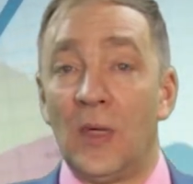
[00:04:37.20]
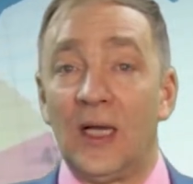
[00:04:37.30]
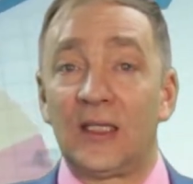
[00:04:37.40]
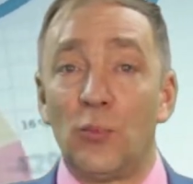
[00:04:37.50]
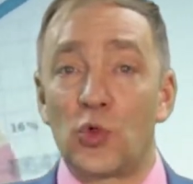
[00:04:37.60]

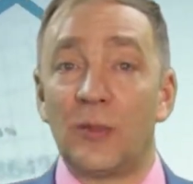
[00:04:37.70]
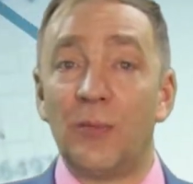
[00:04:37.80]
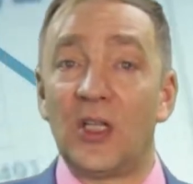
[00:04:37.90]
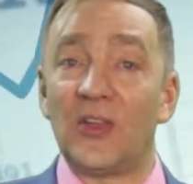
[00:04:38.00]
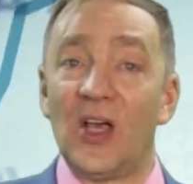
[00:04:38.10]
Это может
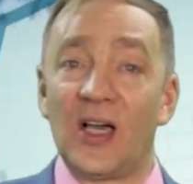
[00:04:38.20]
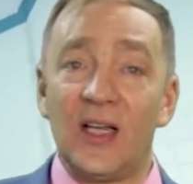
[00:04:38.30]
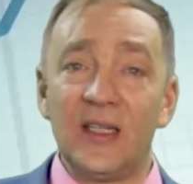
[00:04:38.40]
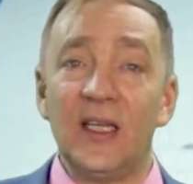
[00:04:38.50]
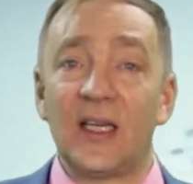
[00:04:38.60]
быть
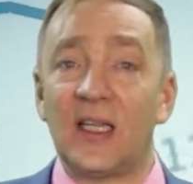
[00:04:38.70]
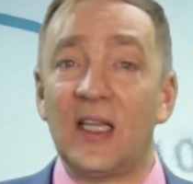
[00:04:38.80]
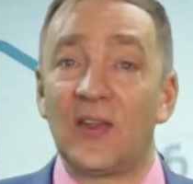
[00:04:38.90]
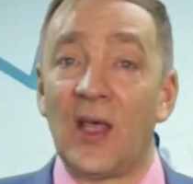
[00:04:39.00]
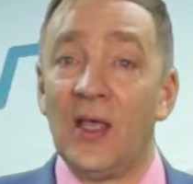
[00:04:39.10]
однократные
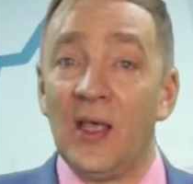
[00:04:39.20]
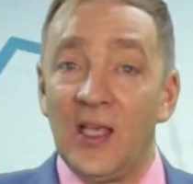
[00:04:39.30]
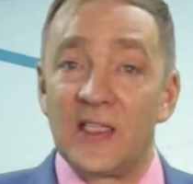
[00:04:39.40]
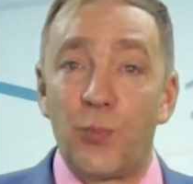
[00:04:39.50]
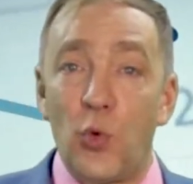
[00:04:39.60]
какие-то
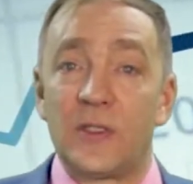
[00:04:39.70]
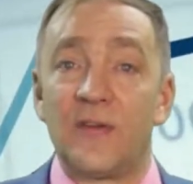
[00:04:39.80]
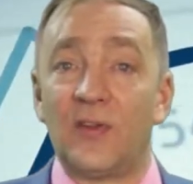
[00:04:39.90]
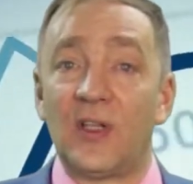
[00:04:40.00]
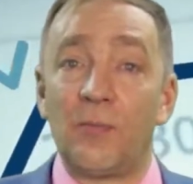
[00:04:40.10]

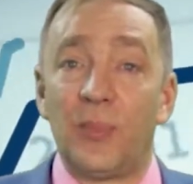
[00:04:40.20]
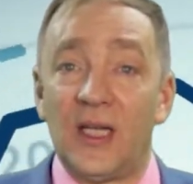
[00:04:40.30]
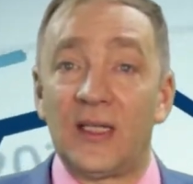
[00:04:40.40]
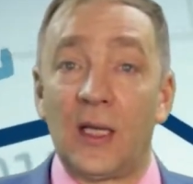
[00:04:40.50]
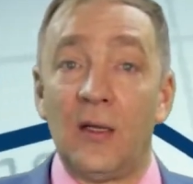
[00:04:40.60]
использованные
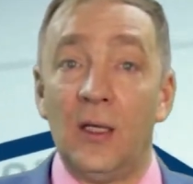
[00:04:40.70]
планы.